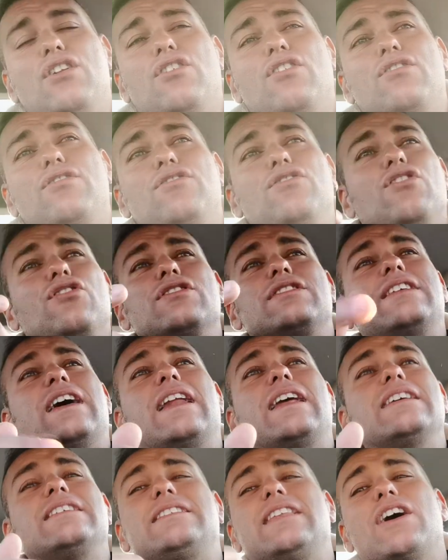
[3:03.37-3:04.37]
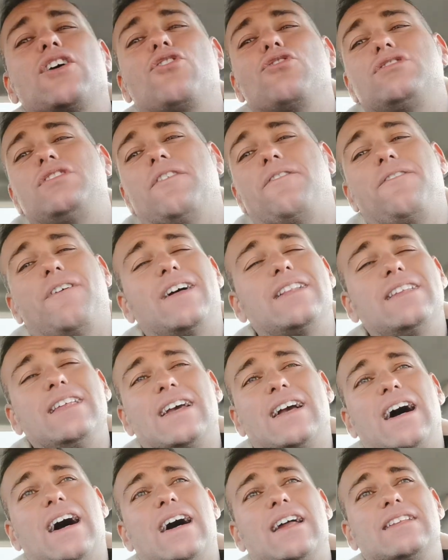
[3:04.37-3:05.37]
non, non sareste così fan di
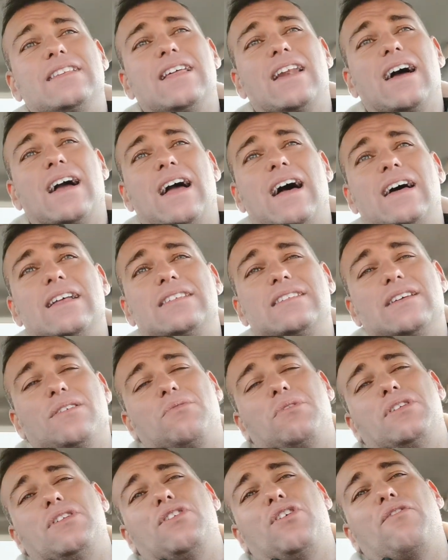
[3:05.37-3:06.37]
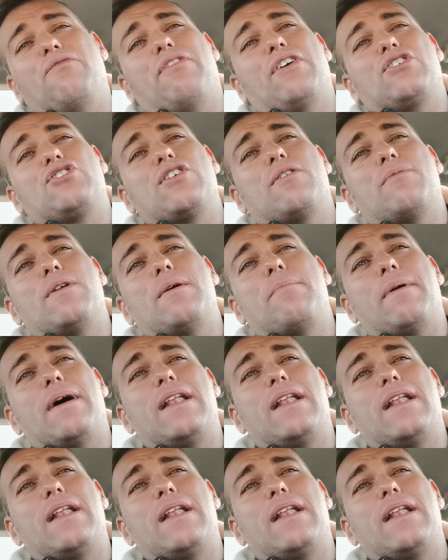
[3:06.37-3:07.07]
Cardi, ragazze, quindi non facciamo le